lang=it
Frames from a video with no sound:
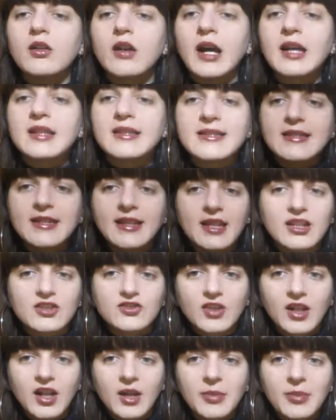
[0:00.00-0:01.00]
anzi
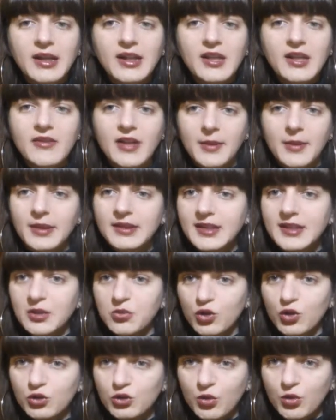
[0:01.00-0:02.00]
lascia la pelle veramente
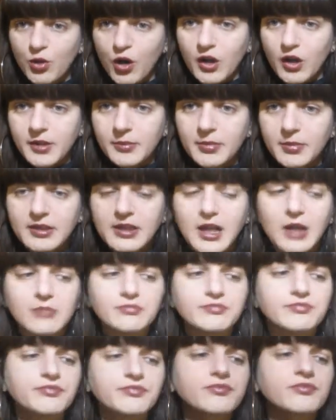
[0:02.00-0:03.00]
molto
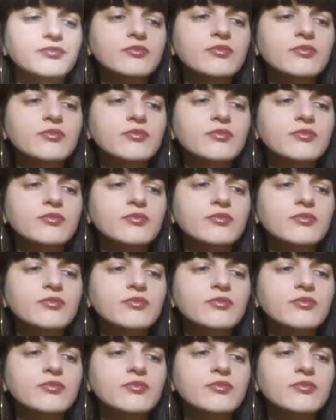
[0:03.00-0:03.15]
morbida.